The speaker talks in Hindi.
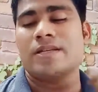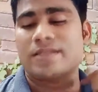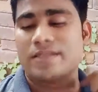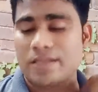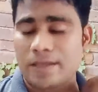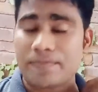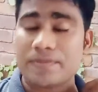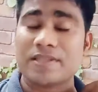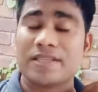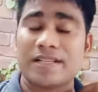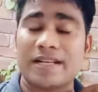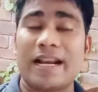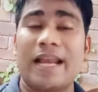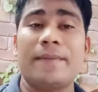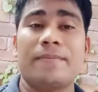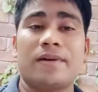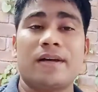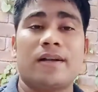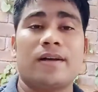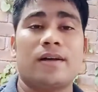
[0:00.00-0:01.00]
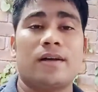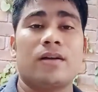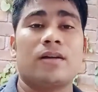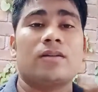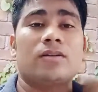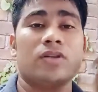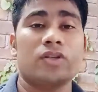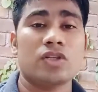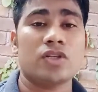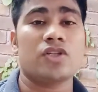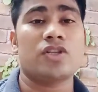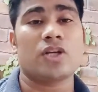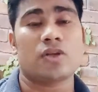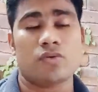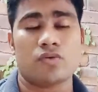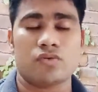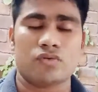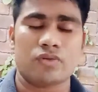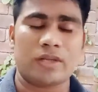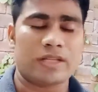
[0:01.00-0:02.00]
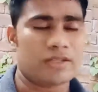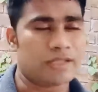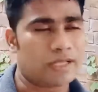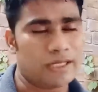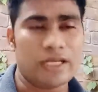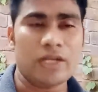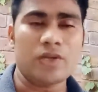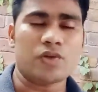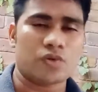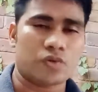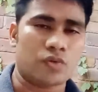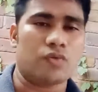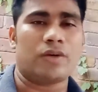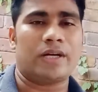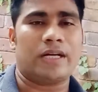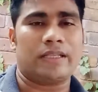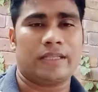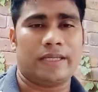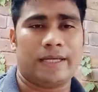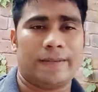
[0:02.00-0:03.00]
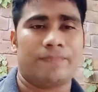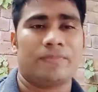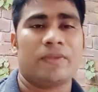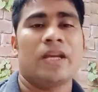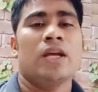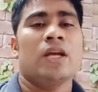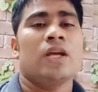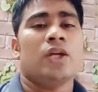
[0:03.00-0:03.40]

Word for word: सब्सक्राइब कर कर जरूर जुड़ चलिए शुरू करते हैं